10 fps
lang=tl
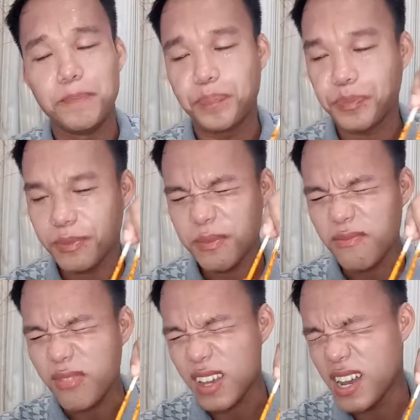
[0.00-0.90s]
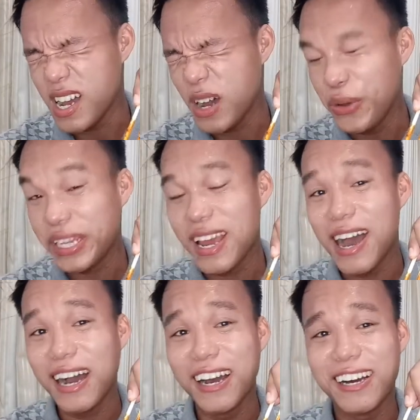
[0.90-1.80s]
Uh, wait
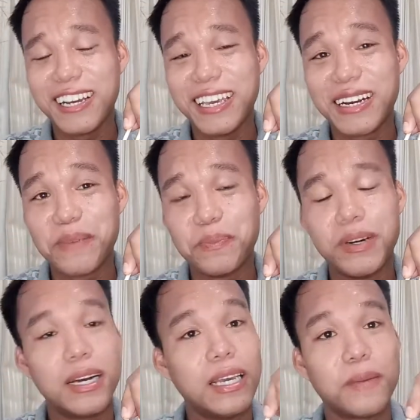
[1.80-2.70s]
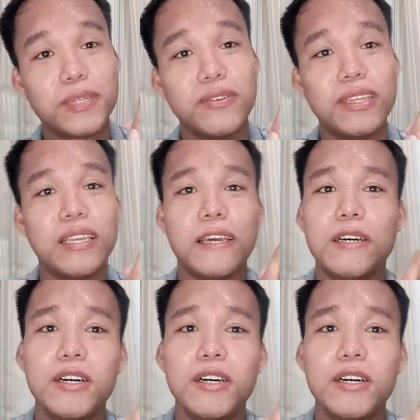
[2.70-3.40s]
lang, ah, ang hirap, ang hirap sagutin eh.